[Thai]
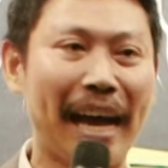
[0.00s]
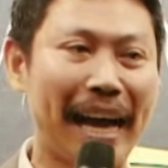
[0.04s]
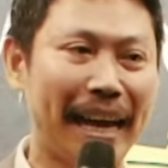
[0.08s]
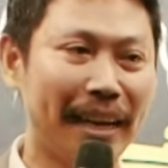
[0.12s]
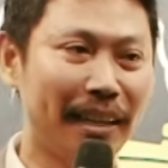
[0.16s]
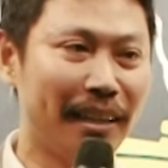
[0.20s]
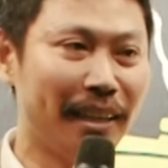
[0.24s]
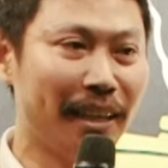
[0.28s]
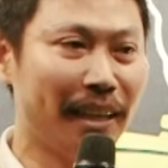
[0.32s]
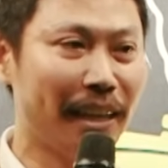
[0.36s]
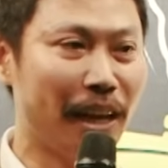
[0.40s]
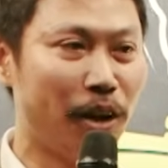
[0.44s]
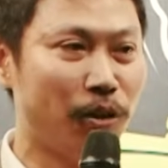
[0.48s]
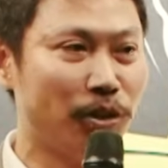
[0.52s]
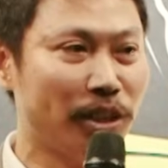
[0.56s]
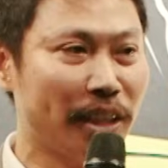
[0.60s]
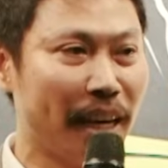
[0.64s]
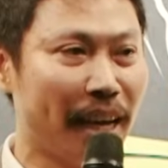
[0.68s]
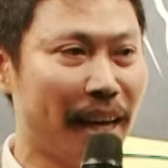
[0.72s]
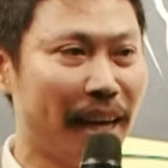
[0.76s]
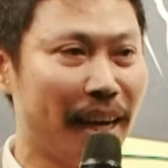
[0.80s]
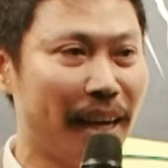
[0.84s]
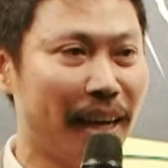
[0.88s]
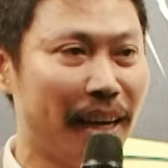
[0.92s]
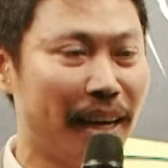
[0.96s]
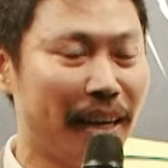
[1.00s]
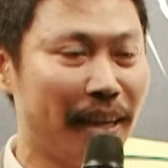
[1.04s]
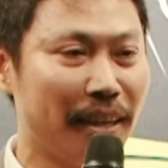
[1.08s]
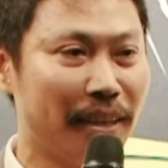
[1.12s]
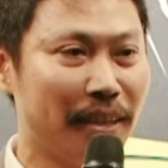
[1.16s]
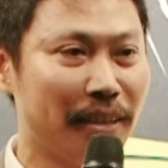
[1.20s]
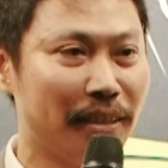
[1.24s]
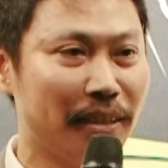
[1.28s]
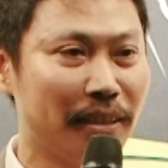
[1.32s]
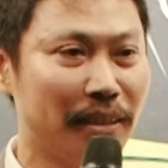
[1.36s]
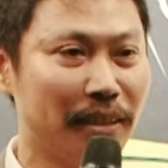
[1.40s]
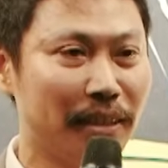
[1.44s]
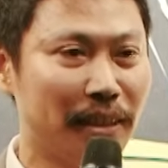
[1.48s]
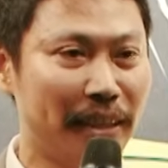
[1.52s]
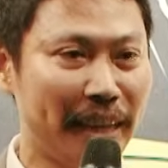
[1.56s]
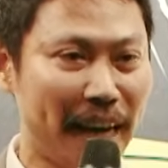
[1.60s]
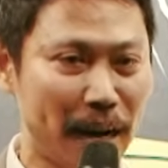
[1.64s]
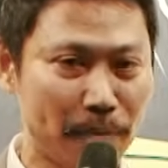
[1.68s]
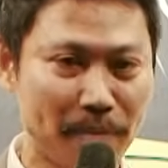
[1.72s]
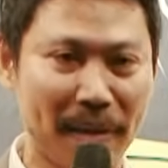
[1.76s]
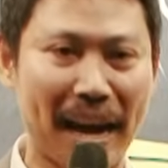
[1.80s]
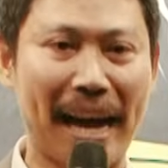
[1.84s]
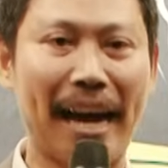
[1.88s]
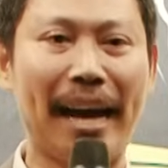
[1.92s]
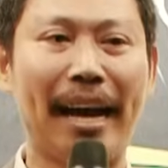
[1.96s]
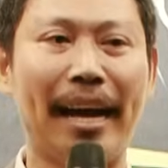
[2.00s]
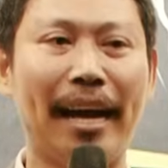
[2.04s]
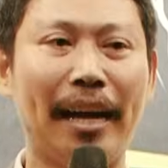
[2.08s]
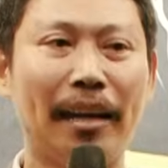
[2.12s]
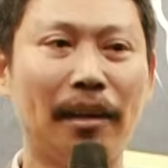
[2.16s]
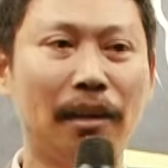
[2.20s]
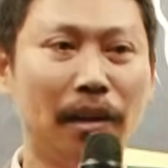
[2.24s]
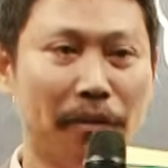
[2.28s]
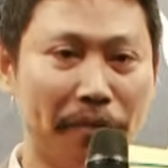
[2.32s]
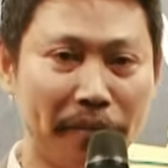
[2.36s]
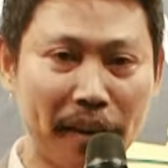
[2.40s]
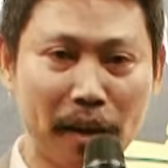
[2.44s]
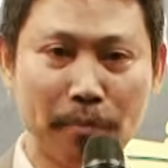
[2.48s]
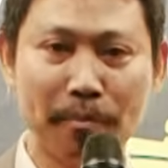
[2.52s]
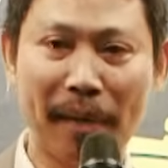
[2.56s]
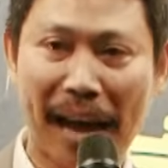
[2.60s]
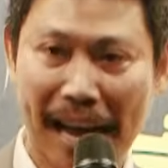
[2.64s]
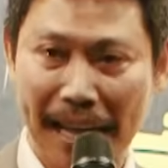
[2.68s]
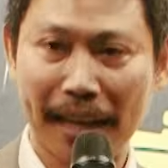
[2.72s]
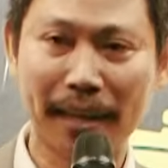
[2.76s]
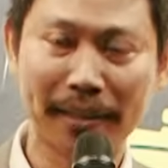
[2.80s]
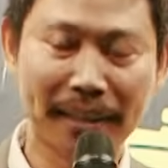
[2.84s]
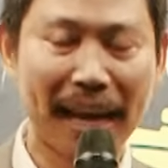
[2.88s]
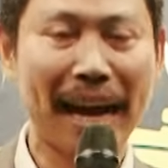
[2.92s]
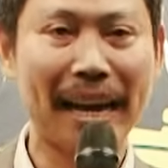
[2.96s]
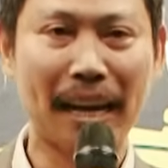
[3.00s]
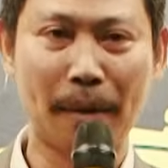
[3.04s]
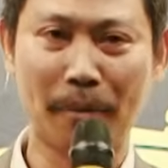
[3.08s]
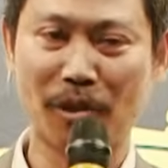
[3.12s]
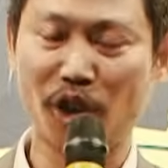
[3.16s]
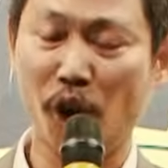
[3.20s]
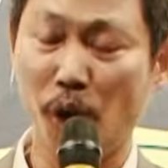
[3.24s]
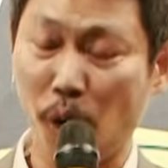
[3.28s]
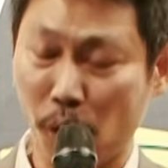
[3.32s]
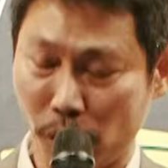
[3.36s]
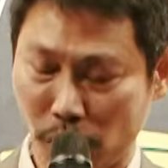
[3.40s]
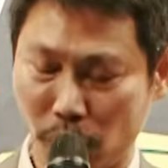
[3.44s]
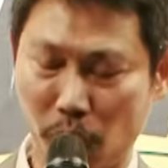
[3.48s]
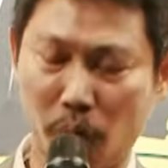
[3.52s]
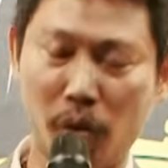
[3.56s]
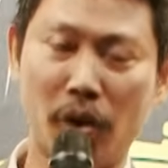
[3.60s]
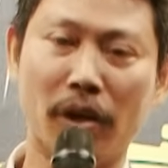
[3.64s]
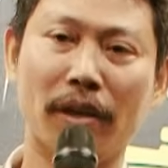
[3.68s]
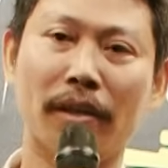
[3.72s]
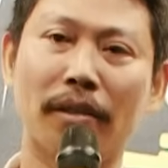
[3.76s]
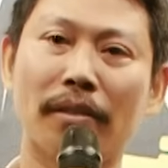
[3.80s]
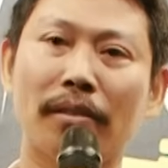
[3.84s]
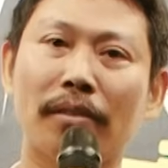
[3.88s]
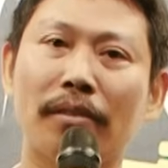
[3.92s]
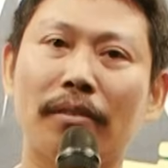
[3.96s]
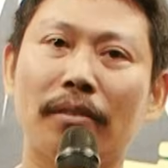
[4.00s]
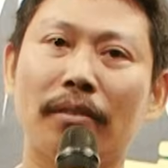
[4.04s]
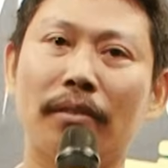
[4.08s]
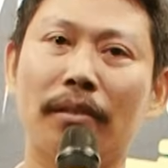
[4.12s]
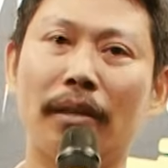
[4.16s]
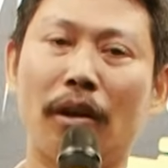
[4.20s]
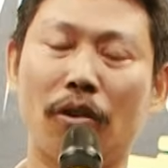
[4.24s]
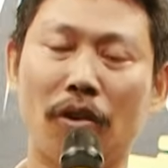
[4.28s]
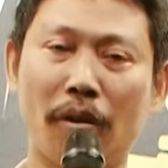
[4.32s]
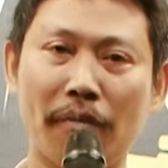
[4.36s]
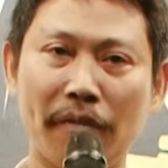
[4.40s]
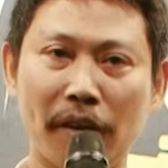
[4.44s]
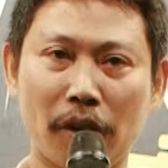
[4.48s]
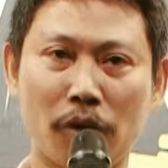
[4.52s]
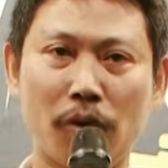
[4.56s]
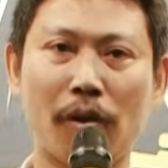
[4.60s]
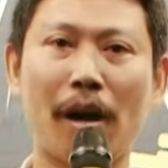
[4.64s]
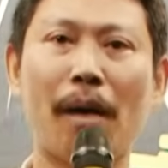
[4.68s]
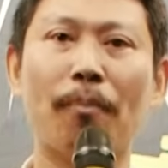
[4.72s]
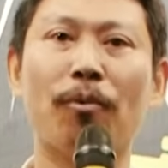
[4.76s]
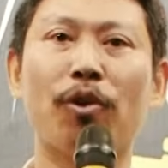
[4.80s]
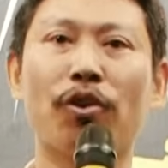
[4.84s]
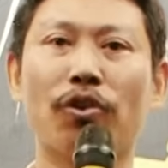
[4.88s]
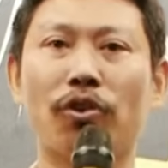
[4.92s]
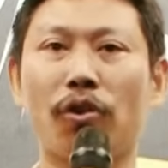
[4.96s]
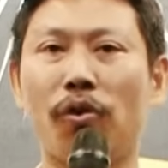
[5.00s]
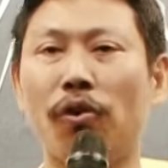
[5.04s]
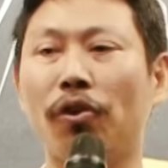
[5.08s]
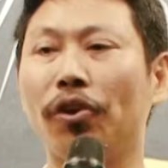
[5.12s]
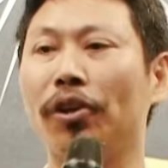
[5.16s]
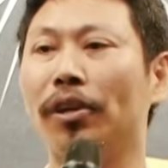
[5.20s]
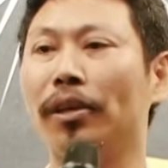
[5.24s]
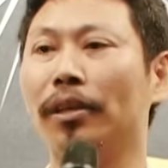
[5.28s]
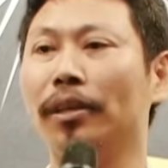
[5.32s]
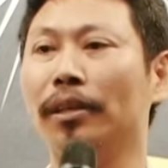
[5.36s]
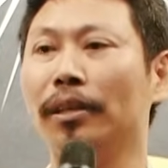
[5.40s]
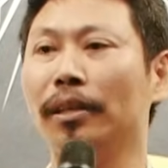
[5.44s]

การที่เราจะเลี้ยงหมาหรือฝึกหมาต่างๆเนี่ยมันต้องอดทนเราต้องฝึกด้วยความอดทน